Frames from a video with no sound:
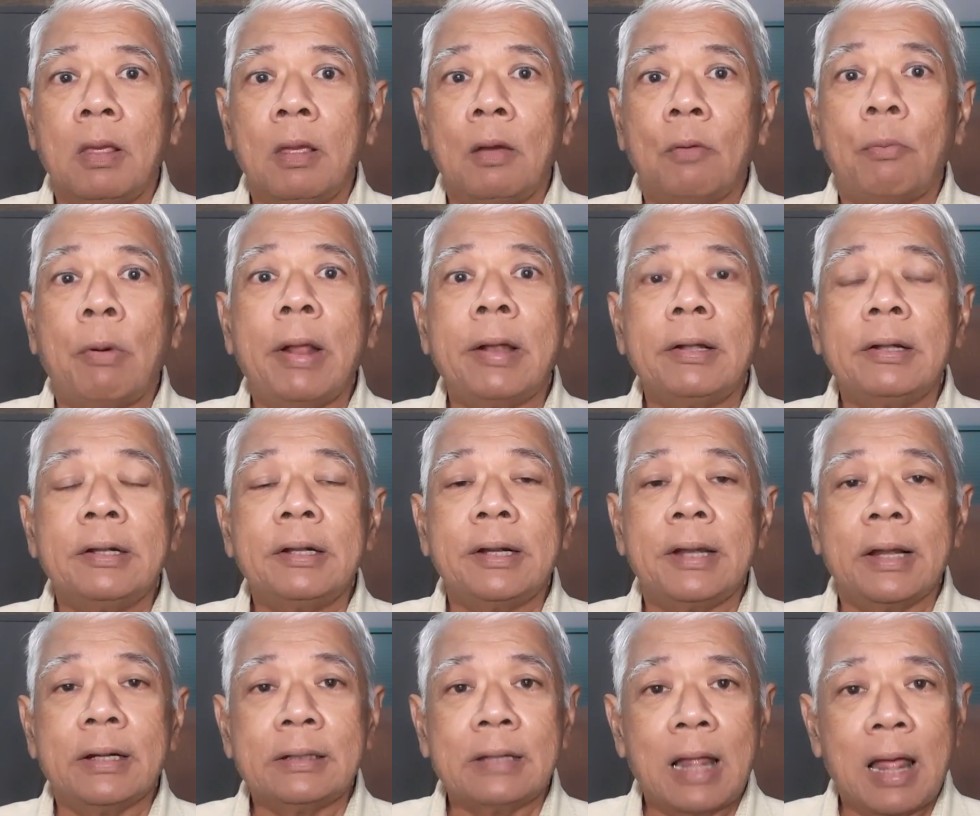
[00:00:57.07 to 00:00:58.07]
เว้นเสี
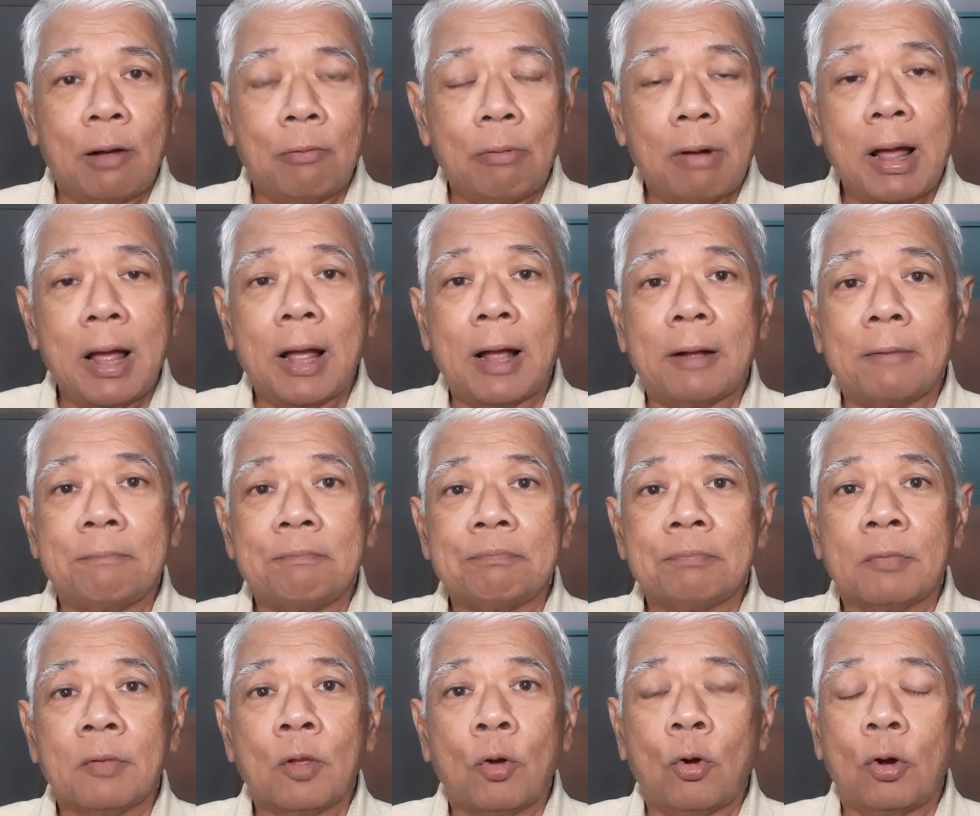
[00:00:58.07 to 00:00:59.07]
ยแต่ว่า
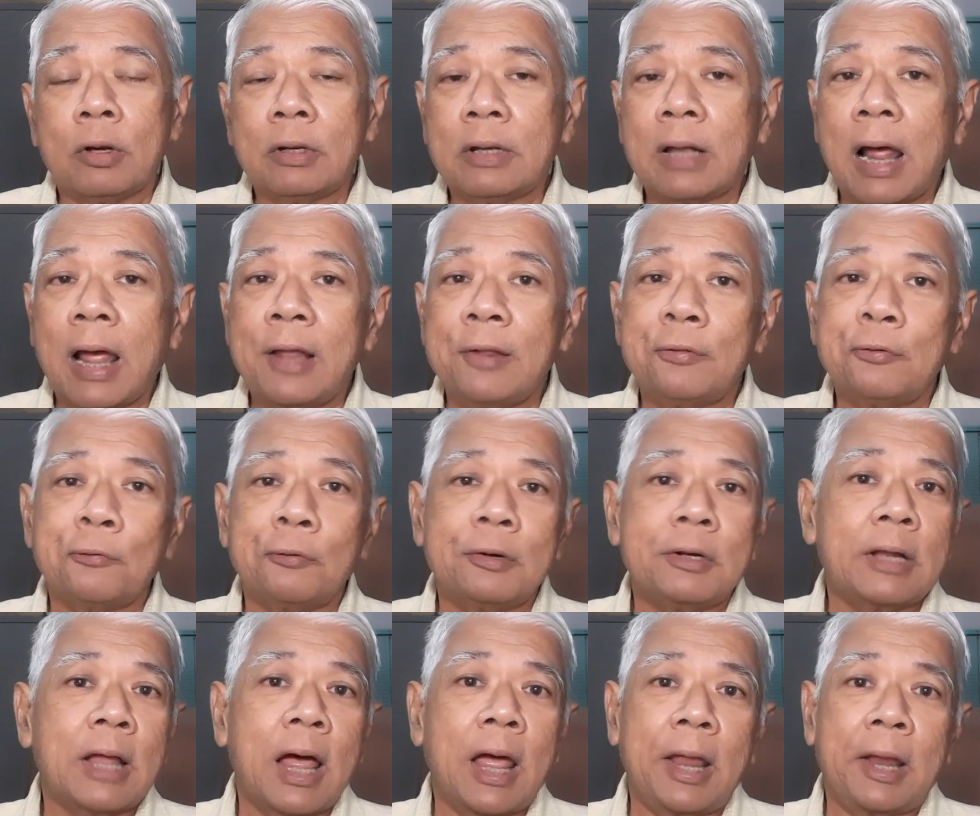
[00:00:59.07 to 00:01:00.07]
คนไทยส่วน
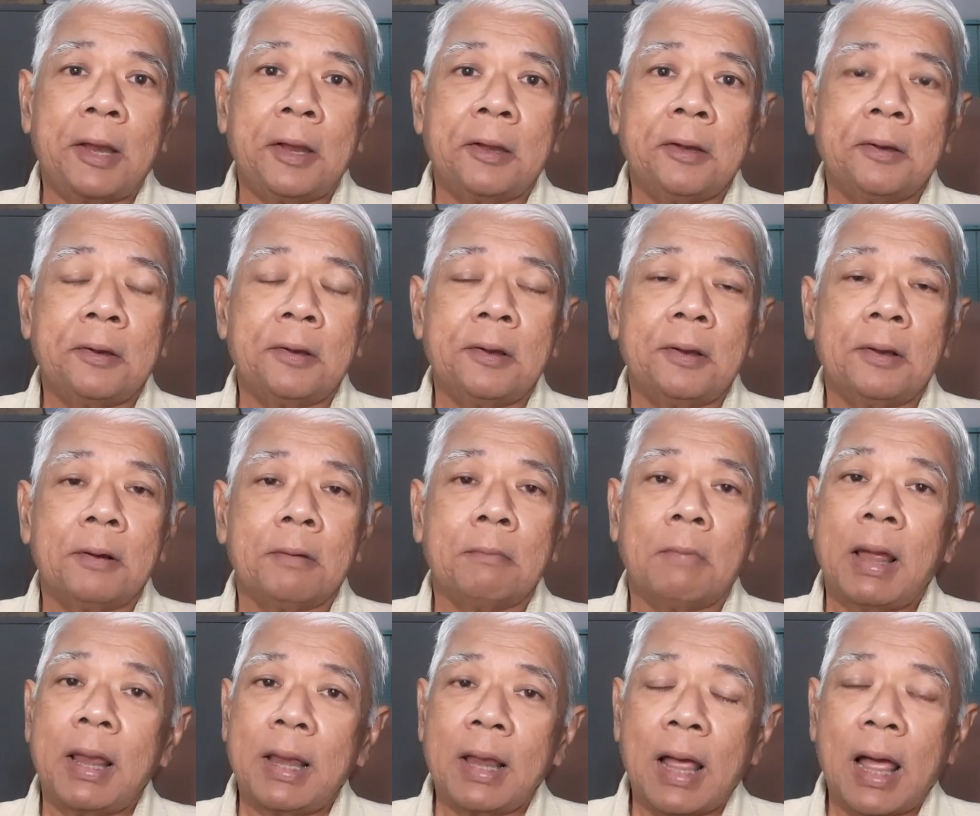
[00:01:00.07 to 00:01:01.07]
ใหญ่
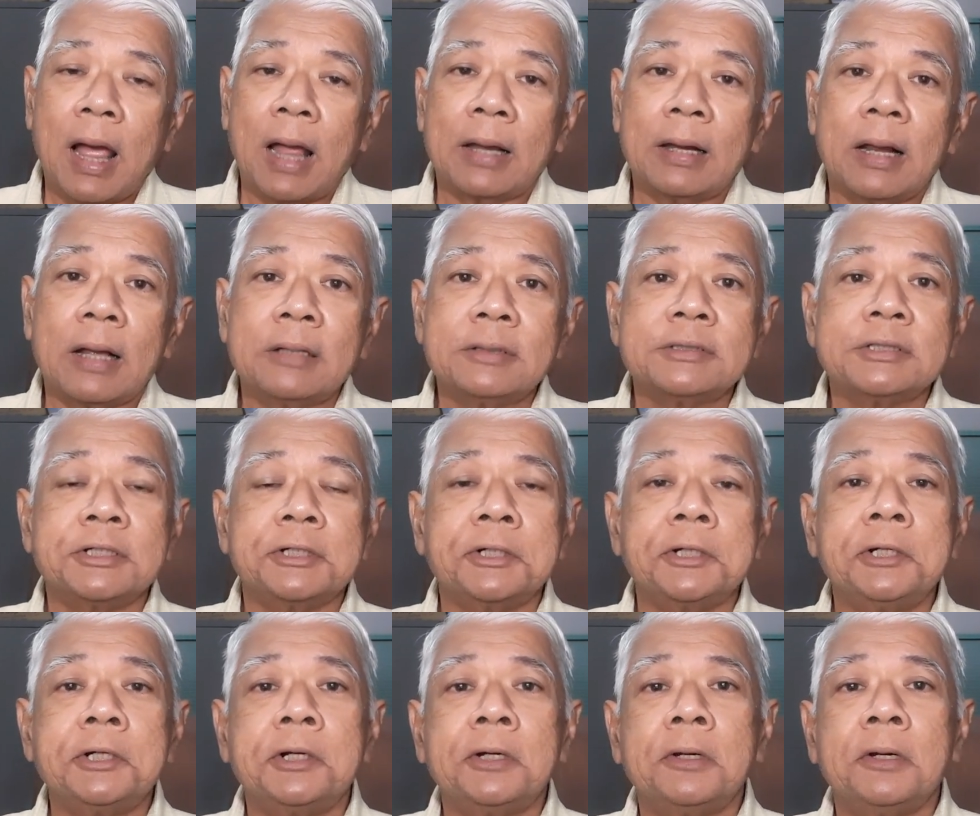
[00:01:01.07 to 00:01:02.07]
ไม่อ่านหนังสือ
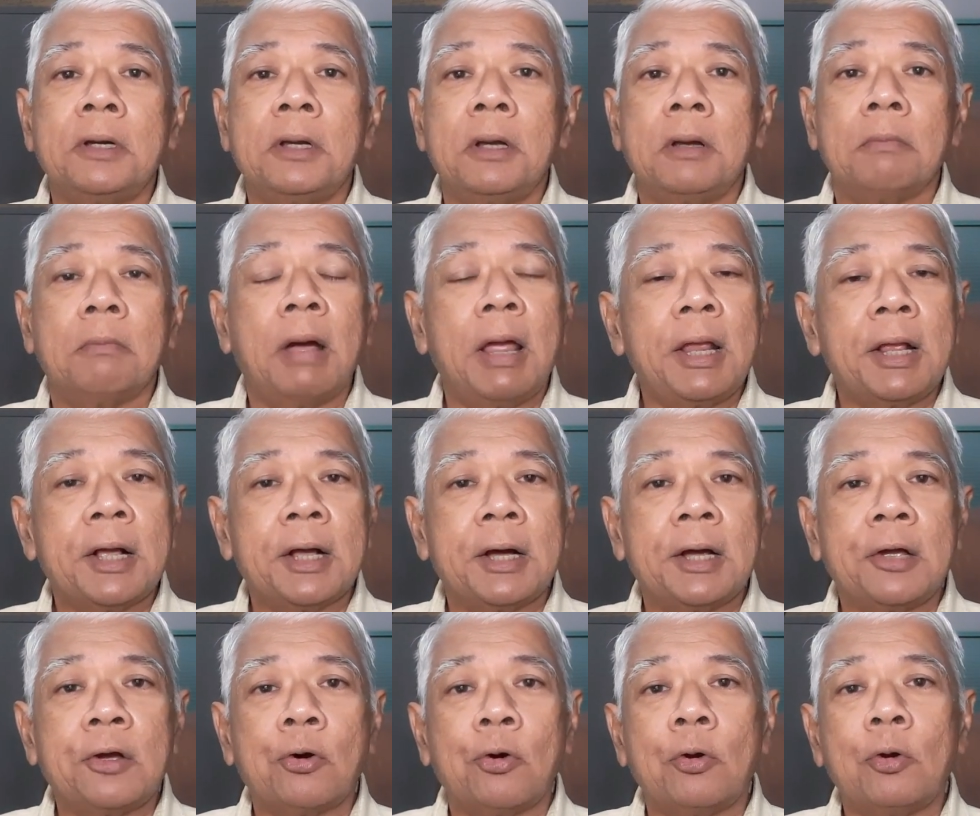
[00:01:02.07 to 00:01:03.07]
ไม่เค
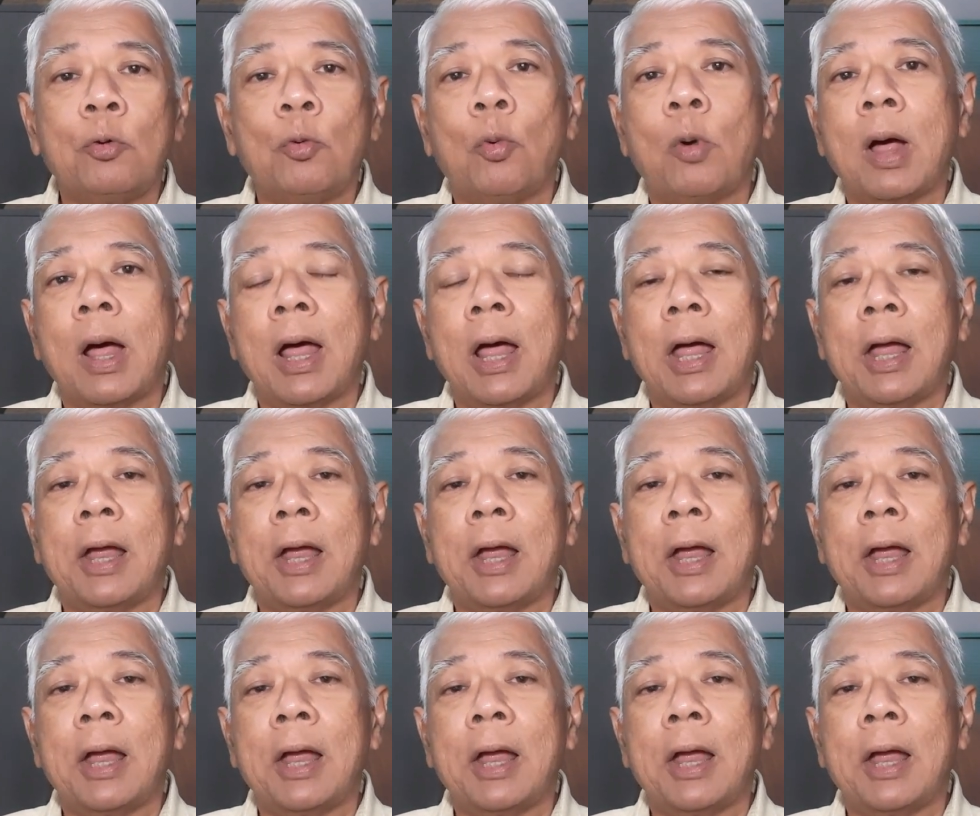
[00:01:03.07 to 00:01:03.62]
ยค้นคว้า